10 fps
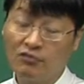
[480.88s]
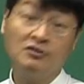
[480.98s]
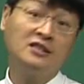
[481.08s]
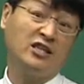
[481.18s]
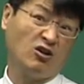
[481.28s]

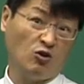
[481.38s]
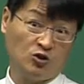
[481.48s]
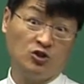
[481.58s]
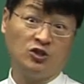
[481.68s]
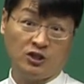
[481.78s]
떨어지는 게
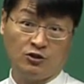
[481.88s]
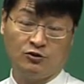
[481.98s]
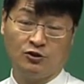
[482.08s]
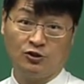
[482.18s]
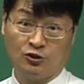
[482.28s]
걱정이에요.
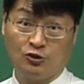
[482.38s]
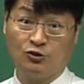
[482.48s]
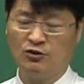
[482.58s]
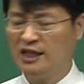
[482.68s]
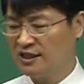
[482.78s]
그렇죠.